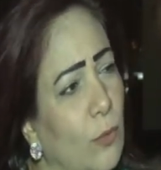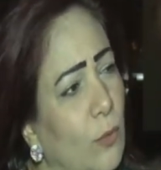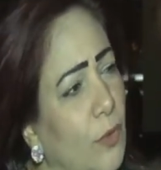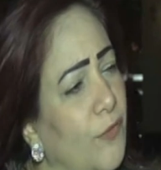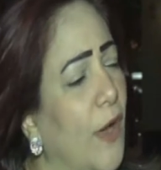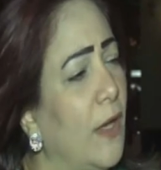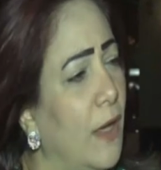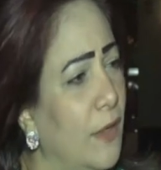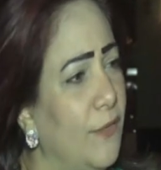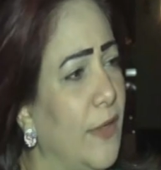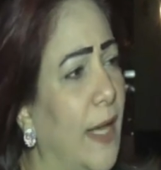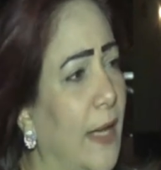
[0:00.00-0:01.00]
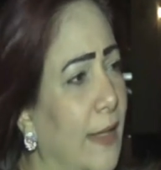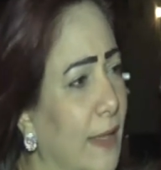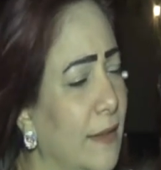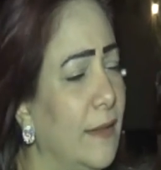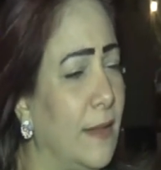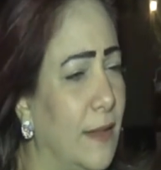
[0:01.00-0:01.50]
ونفكر في
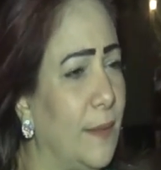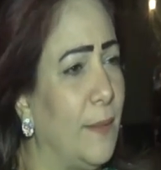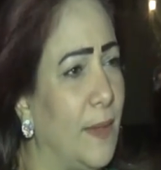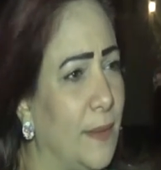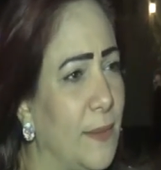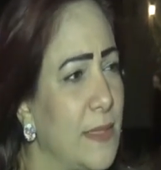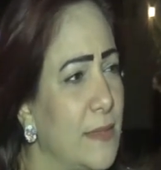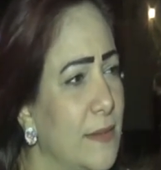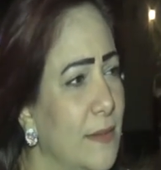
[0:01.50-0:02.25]
الحاجات الإيجابية بس